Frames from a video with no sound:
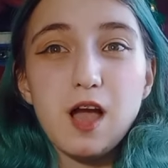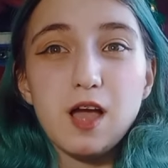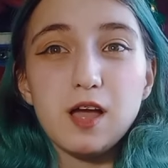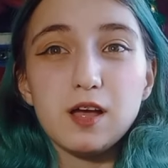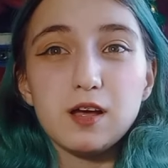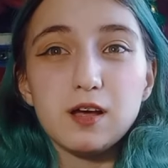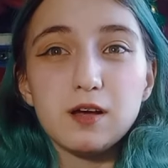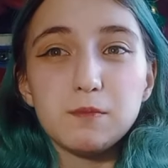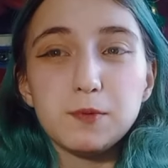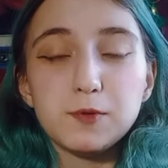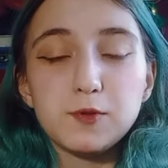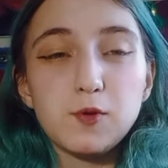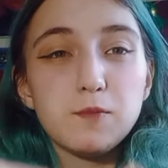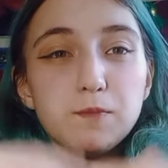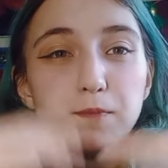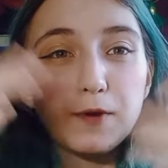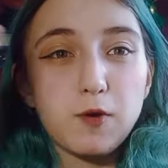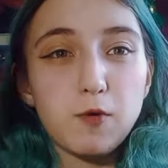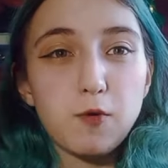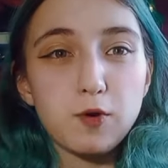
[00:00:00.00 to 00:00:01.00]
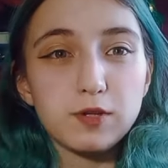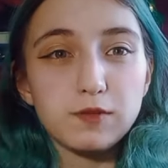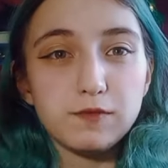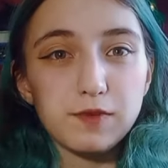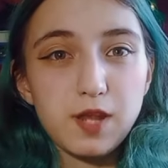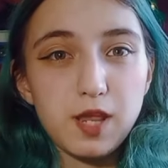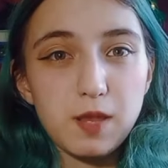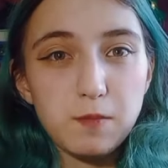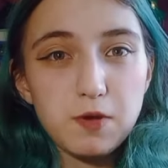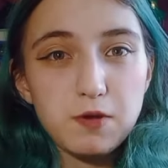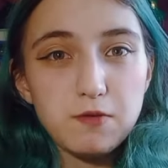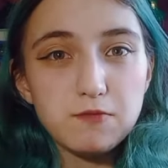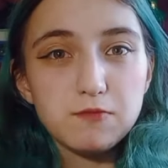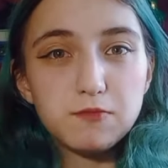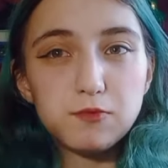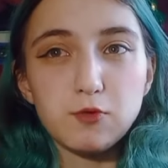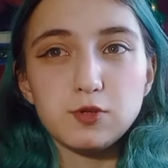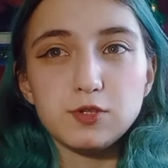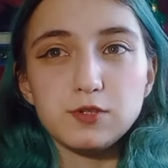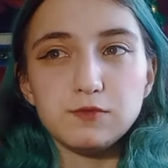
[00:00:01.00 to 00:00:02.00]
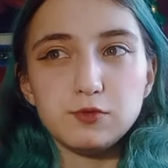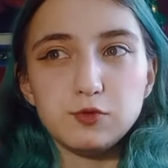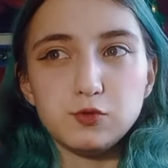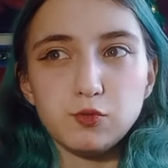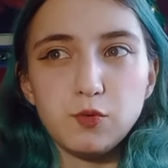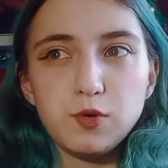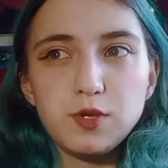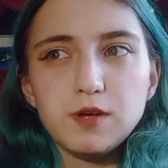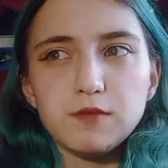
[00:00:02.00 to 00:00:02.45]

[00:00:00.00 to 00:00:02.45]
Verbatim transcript: Э, потом проходит время, вроде все,